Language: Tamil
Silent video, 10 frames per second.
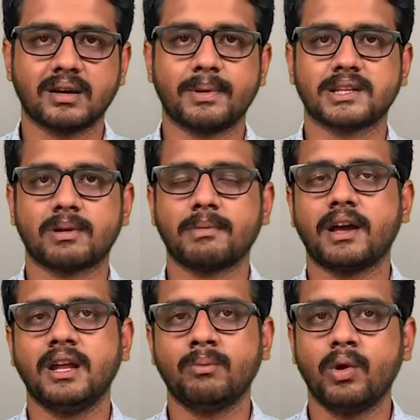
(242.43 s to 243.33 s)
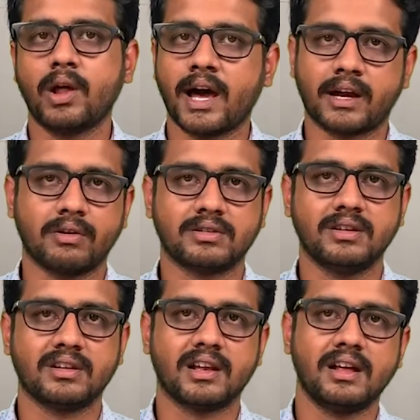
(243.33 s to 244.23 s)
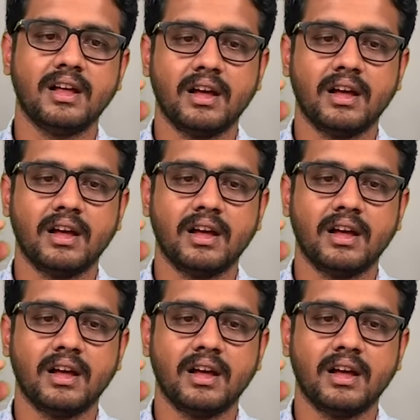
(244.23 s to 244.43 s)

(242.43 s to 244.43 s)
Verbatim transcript: தான் பார்த்தோம்னா இன்ப்ளூ ஏரோவாக் சீரீஸில்